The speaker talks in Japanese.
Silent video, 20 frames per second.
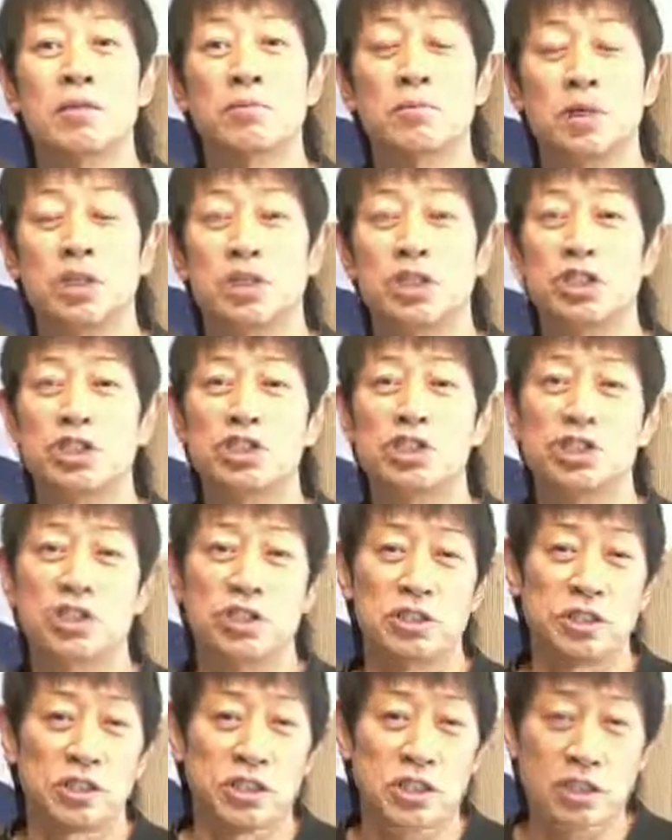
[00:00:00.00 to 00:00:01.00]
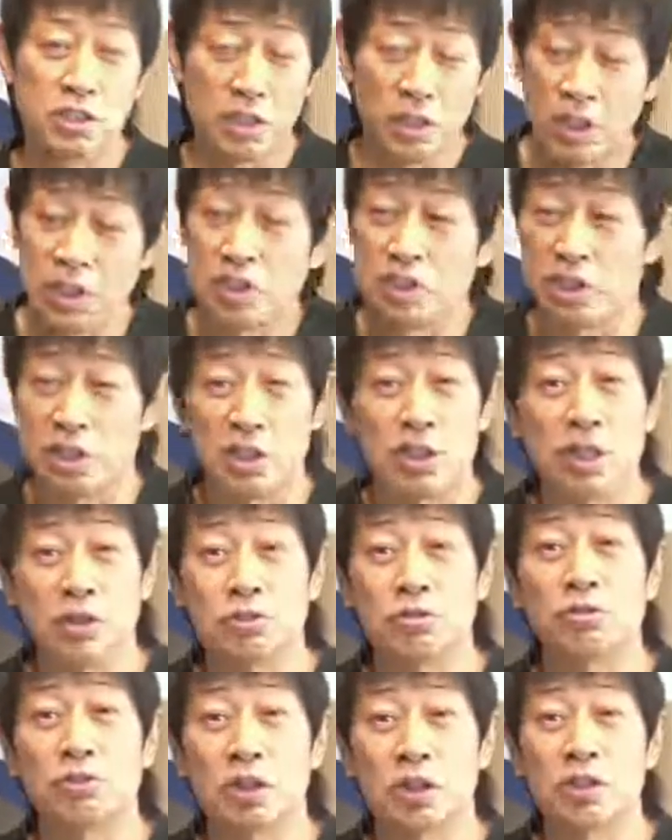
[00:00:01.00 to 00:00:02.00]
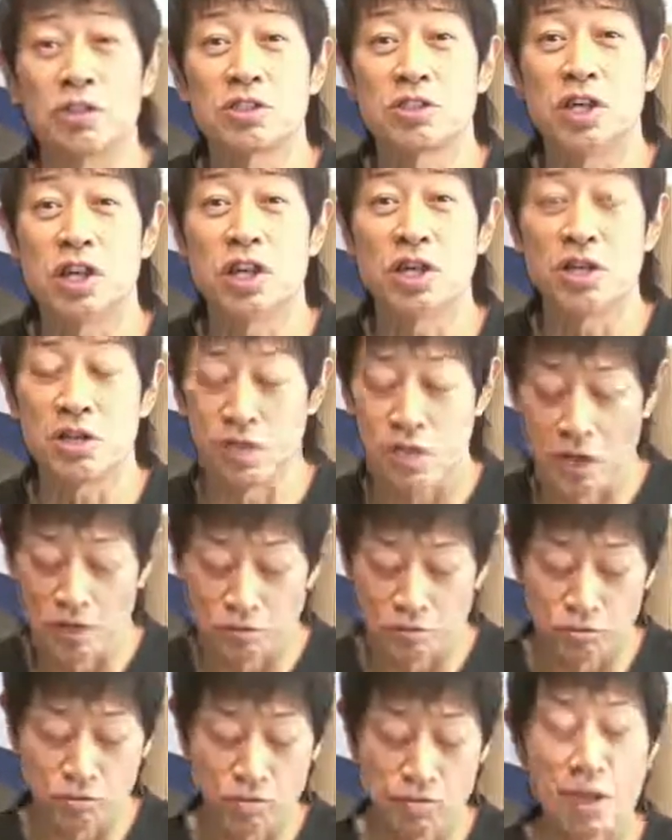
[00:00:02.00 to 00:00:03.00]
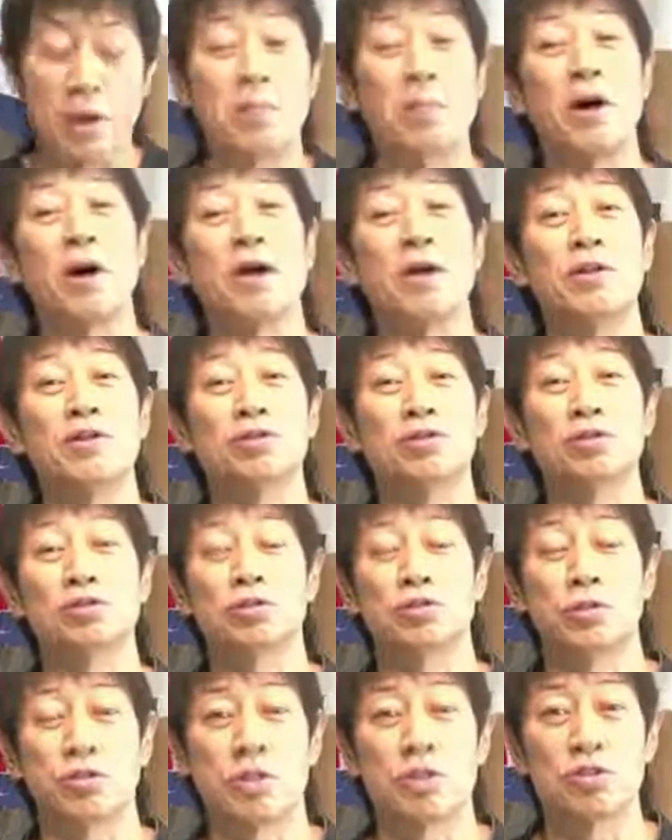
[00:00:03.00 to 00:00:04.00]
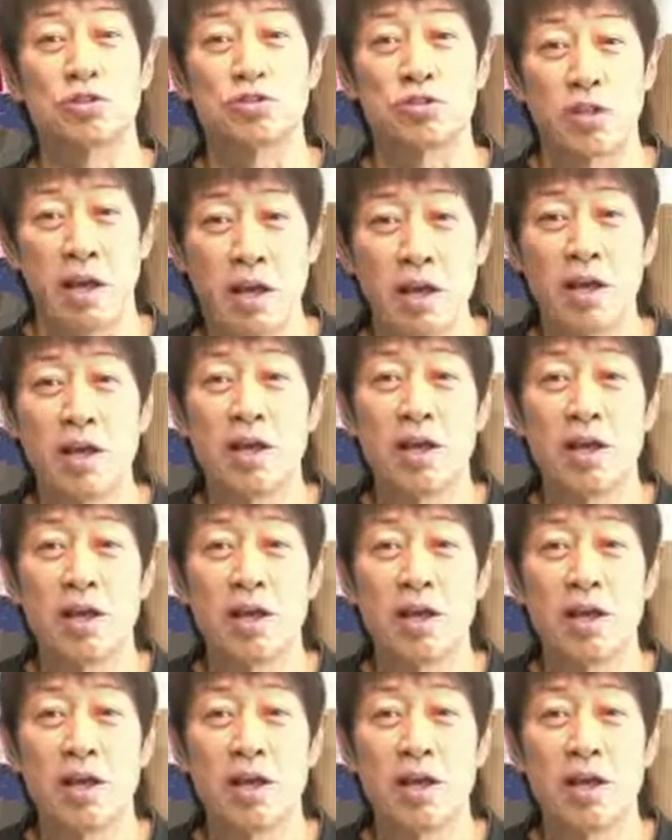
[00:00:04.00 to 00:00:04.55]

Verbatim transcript: ひじひじりなるっていうかね聖なる名前の一つなんですね。